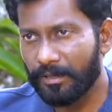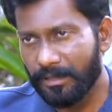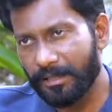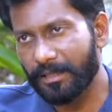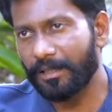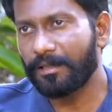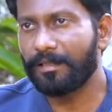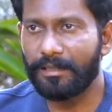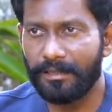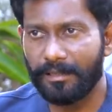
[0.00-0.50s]
ఈ
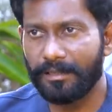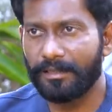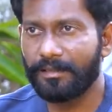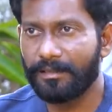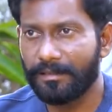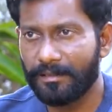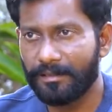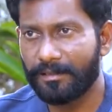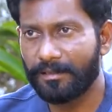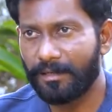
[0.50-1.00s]
కథ అండి
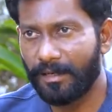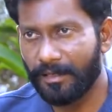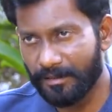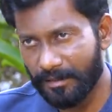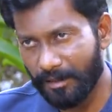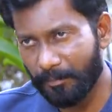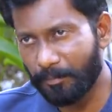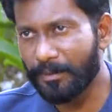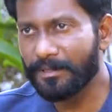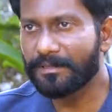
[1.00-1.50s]
అది
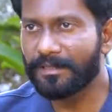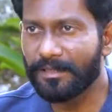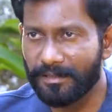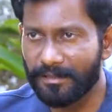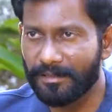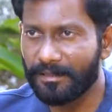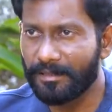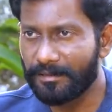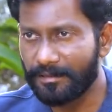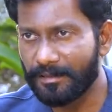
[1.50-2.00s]

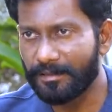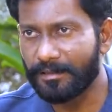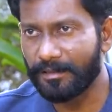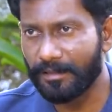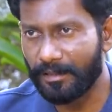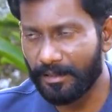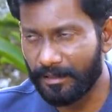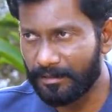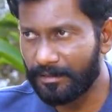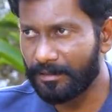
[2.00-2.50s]
రప్పిస్తుందండి అంతే అండి
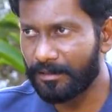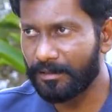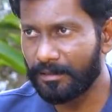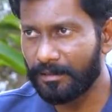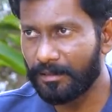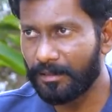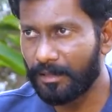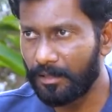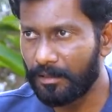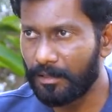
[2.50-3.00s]
అది
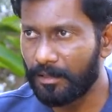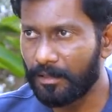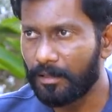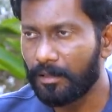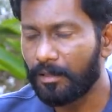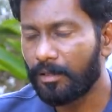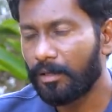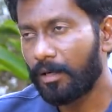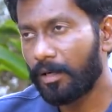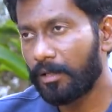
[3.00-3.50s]
అది
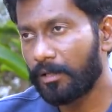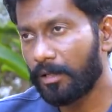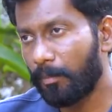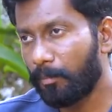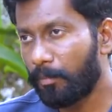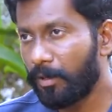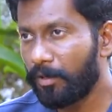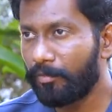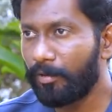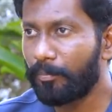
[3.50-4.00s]
అది
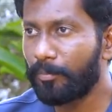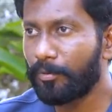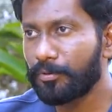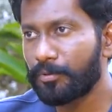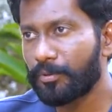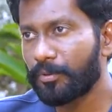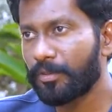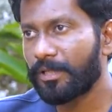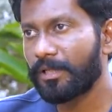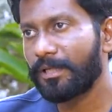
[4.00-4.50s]
అమ్మాయి వైపు
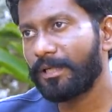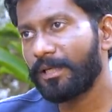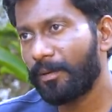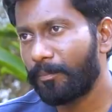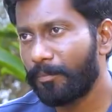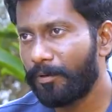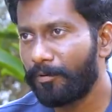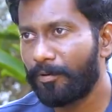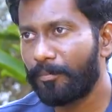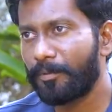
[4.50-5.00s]
నుంచి ఉంటుందండి
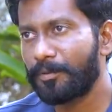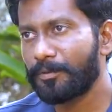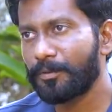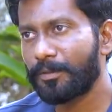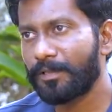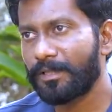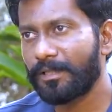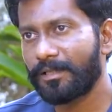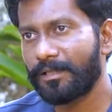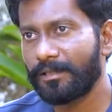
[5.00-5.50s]
అబ్బాయి వైపు నుంచి
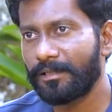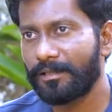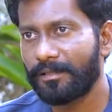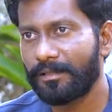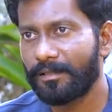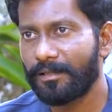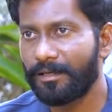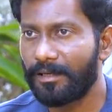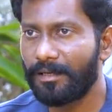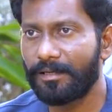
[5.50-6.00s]
ఉంటుందండి
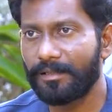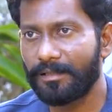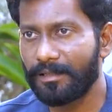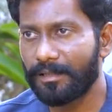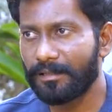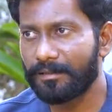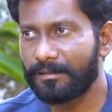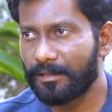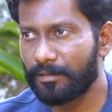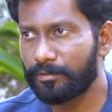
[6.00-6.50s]
అలాంటి
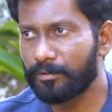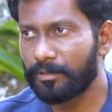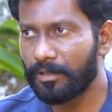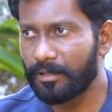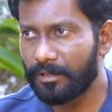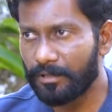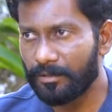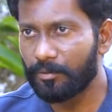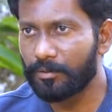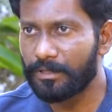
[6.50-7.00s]
కథ చిరంజీవి
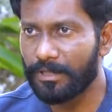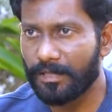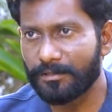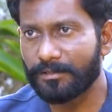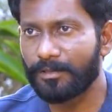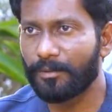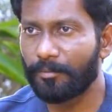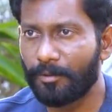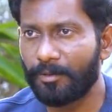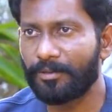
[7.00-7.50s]
గారు ఇది నువ్వు
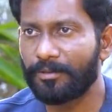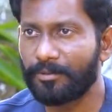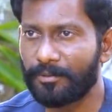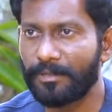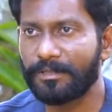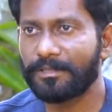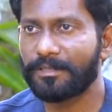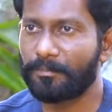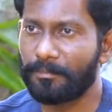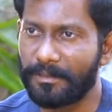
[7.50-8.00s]
చేస్తే బాగుండు
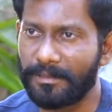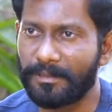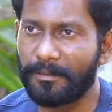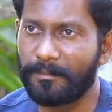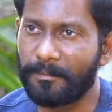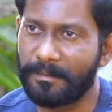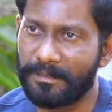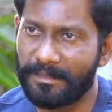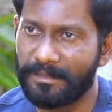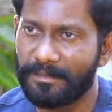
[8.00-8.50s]
అని చెప్పారు
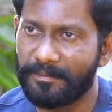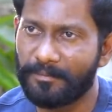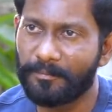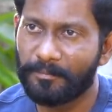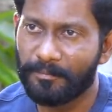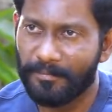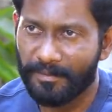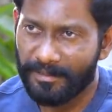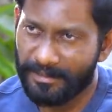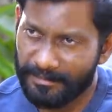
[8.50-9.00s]
కాబట్టి అండి
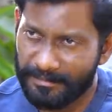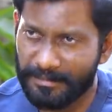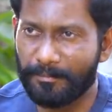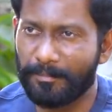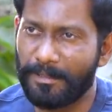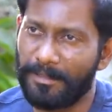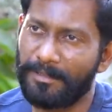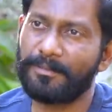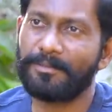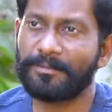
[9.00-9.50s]
సినిమాలో